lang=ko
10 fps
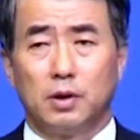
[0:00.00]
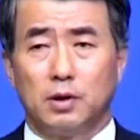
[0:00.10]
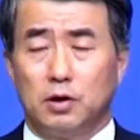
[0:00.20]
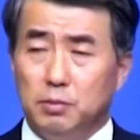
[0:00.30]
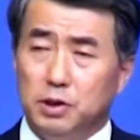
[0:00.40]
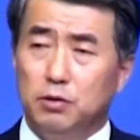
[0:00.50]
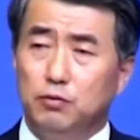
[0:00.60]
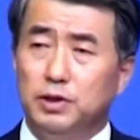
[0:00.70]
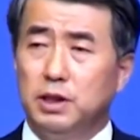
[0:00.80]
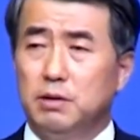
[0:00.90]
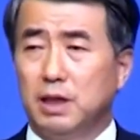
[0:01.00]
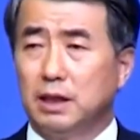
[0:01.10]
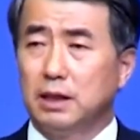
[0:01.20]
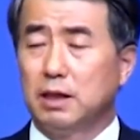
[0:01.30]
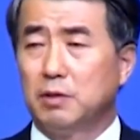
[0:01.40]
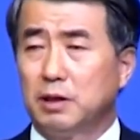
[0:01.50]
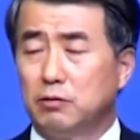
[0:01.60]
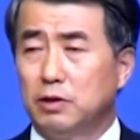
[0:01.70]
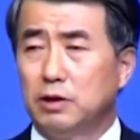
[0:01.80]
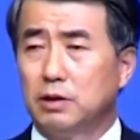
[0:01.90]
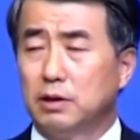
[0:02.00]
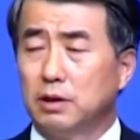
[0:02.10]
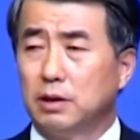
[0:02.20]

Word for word: 그러면 이런 위기를 만날 때마다 우리는